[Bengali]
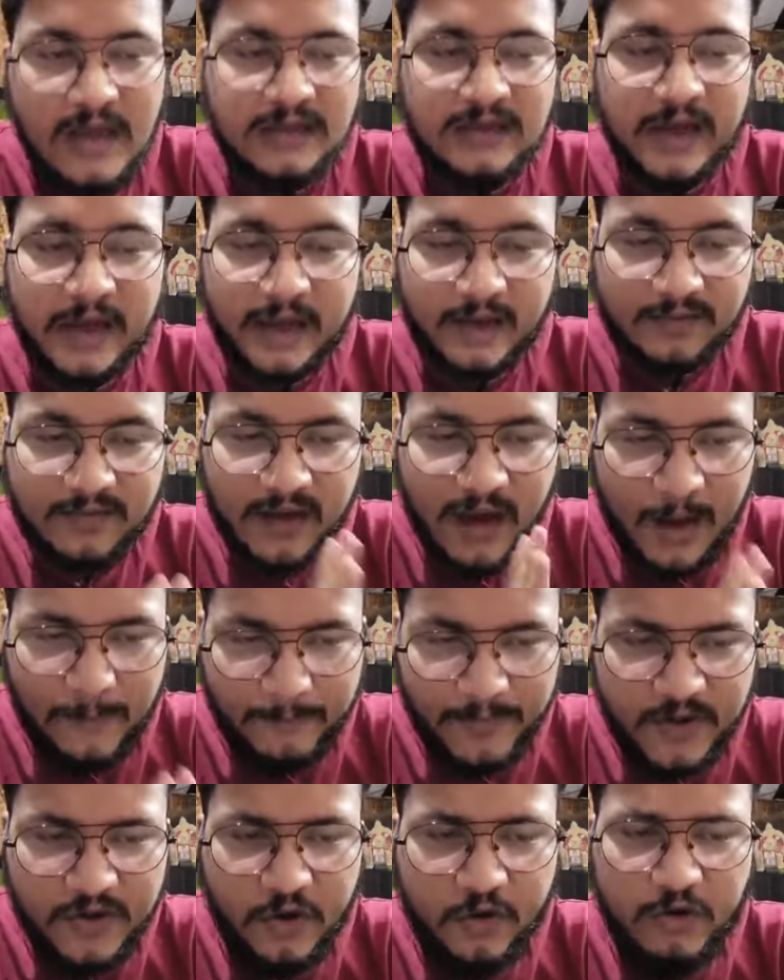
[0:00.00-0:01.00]
সেক্ষেত্রে
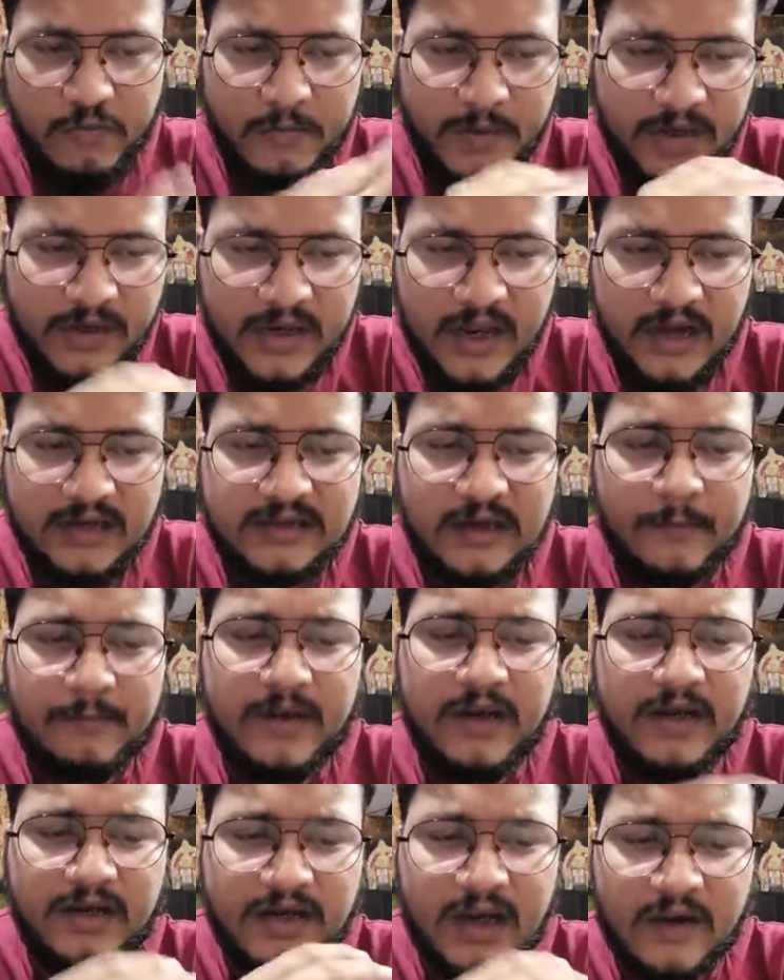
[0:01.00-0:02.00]
আপনি যখন মিডিয়ার সামনে
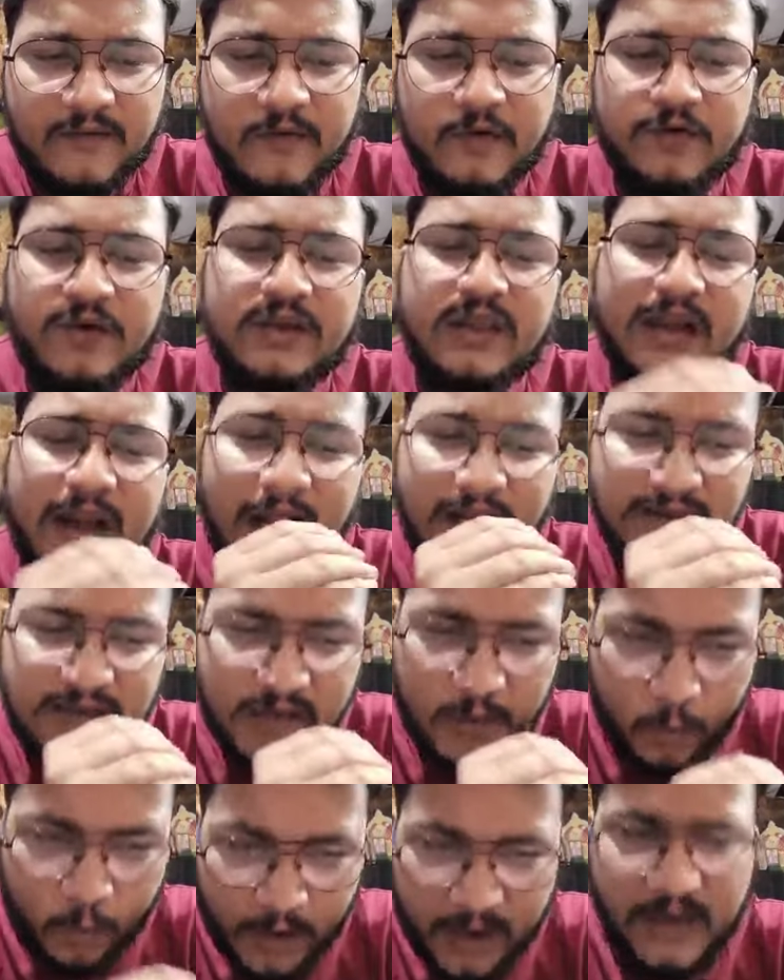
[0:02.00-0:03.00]
ইন্টারভিউ দিতে রাজি
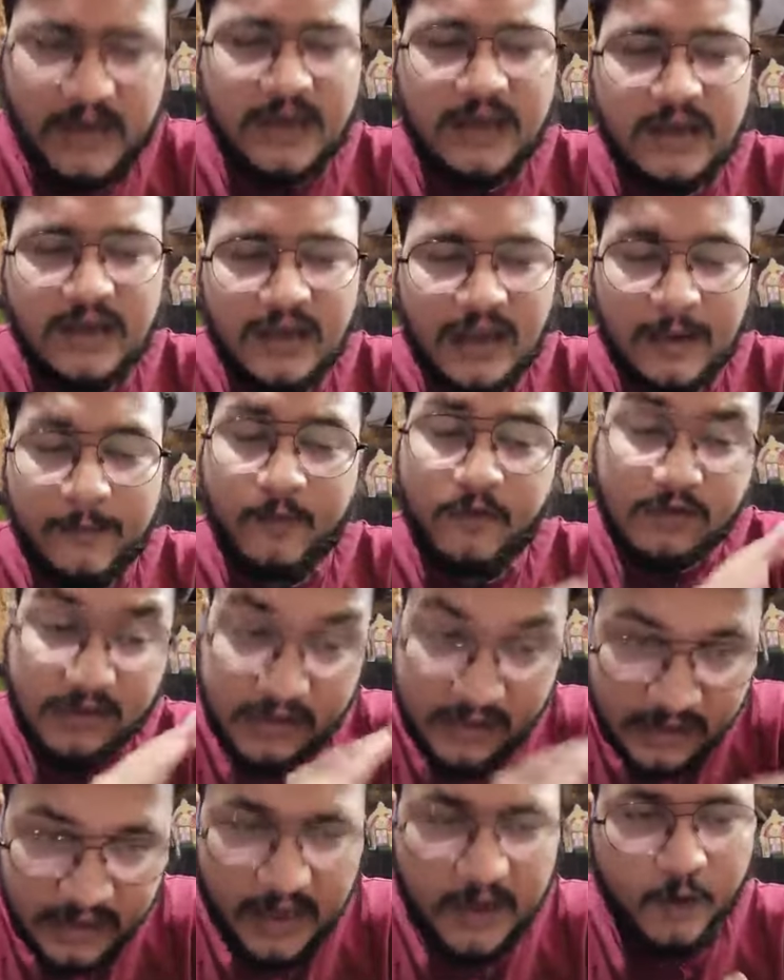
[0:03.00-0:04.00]
হলেনই এবং
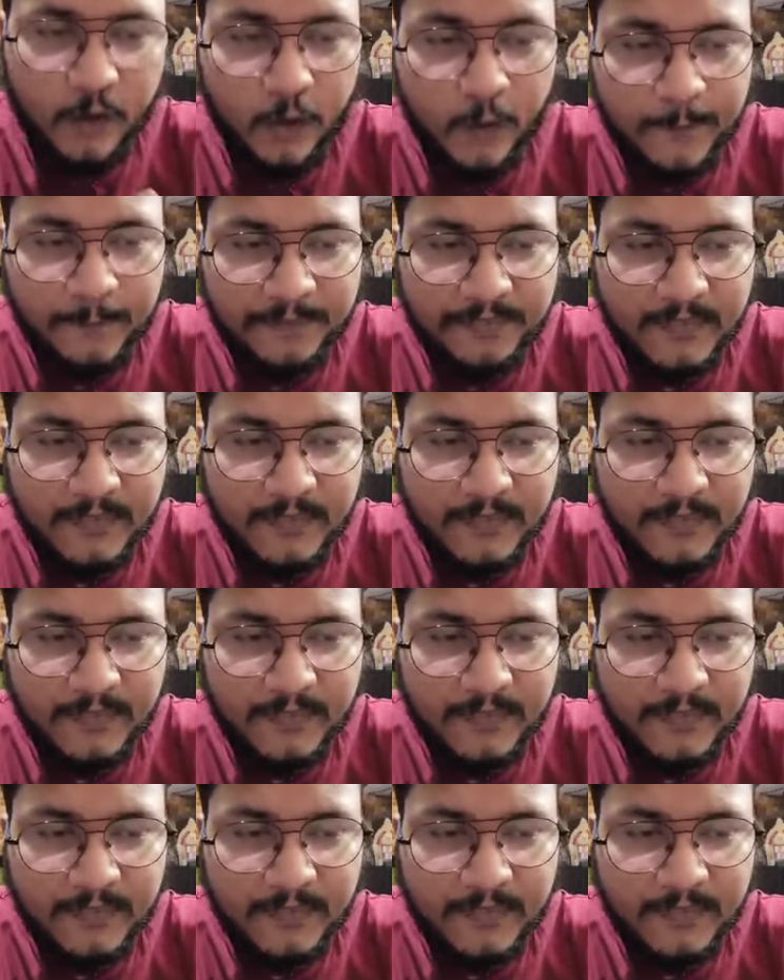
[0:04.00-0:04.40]
দিলেনও